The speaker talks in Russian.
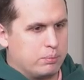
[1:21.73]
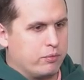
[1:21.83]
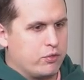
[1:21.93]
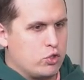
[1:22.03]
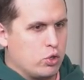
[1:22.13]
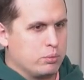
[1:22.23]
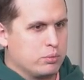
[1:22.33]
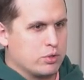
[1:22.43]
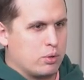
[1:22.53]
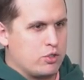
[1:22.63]
в
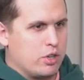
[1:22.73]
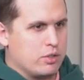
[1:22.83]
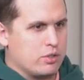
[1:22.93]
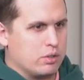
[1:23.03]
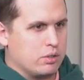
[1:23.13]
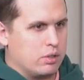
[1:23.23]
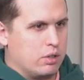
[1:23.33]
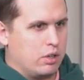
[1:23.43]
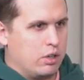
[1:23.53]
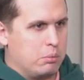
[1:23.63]
чем
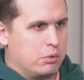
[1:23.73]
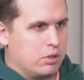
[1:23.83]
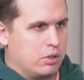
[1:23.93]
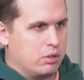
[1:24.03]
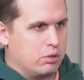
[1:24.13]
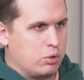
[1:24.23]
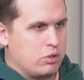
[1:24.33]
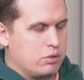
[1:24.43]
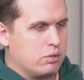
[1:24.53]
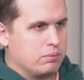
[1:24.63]
заключается именно, ну, то
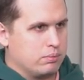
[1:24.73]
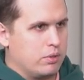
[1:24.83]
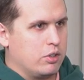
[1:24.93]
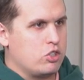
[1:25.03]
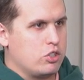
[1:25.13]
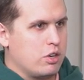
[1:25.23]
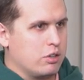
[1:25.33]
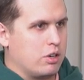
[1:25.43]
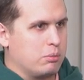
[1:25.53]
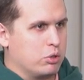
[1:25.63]
есть
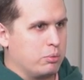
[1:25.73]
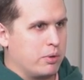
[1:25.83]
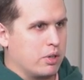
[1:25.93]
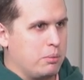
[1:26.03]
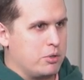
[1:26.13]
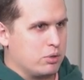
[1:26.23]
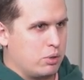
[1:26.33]
инженерная работа программиста?